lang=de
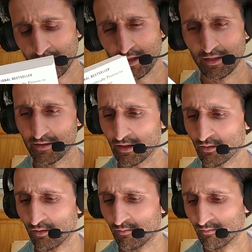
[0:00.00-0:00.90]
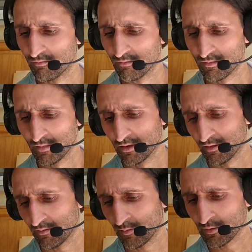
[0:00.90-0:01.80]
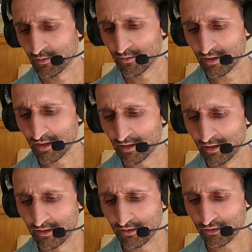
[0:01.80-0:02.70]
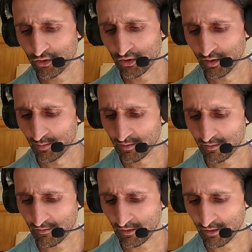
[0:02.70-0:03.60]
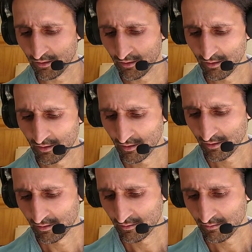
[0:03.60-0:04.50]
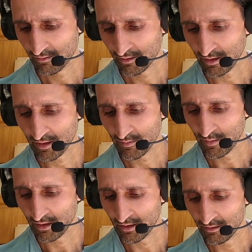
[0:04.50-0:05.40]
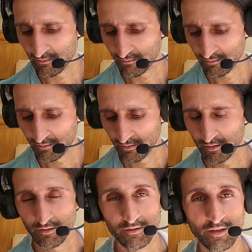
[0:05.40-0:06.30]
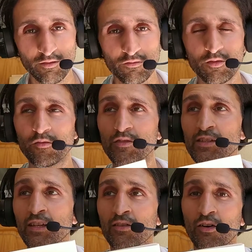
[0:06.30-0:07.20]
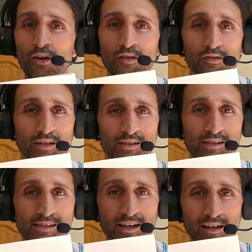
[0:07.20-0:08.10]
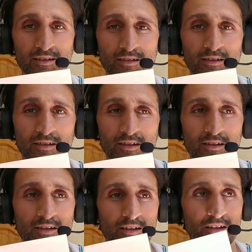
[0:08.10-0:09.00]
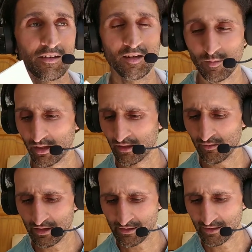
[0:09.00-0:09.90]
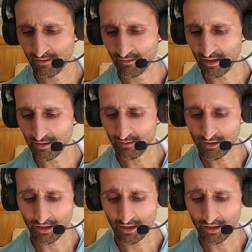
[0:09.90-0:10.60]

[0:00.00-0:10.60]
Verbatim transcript: Da geht es darum, wie man sozusagen nicht stirbt von, sage ich mal, den 15 häufigsten Sachen, in denen man in der westlichen Welt